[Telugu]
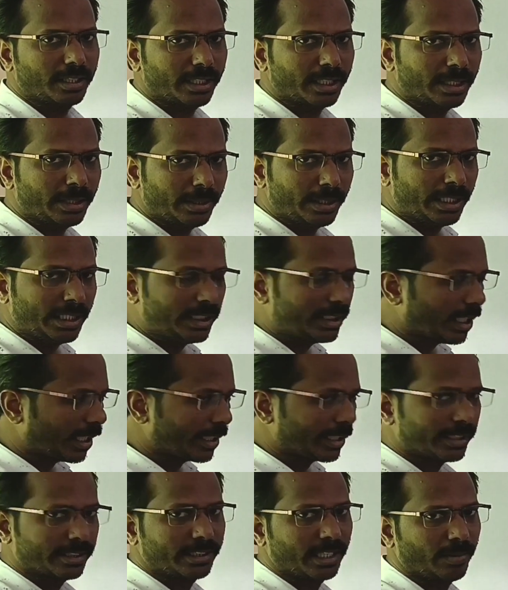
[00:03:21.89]
ఈ ఈసారి
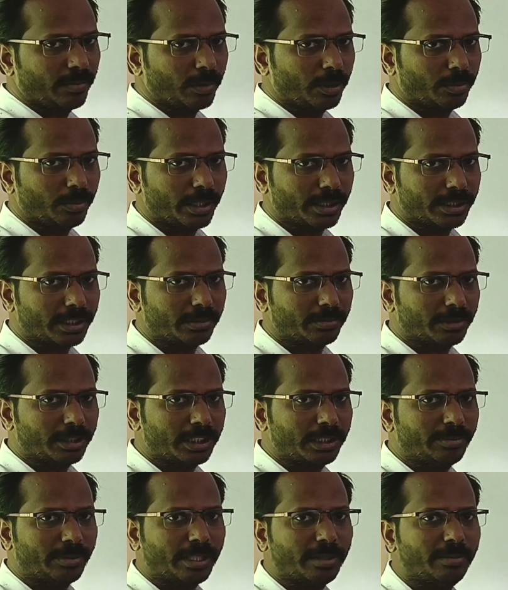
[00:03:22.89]
ఎగ్జామ్లో మాత్రం
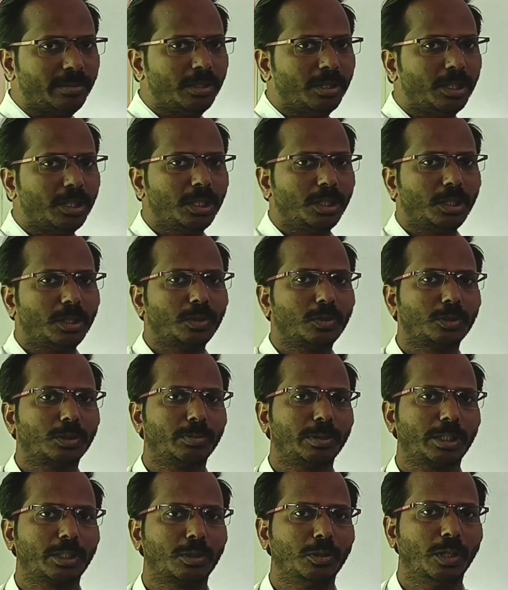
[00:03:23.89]
ఇది మనం
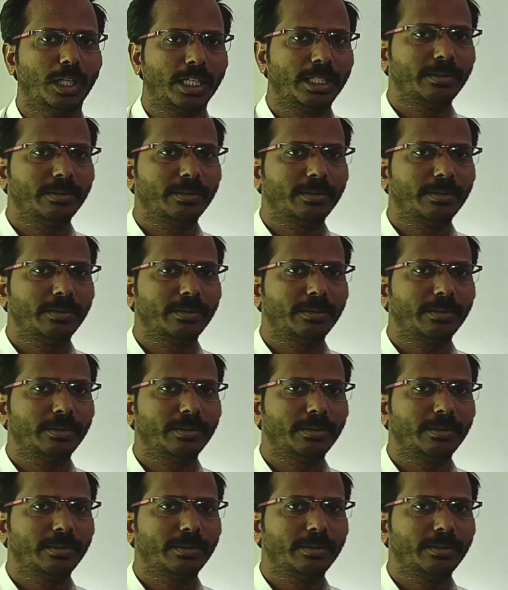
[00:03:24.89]
గుర్తుపెట్టుకోవాలి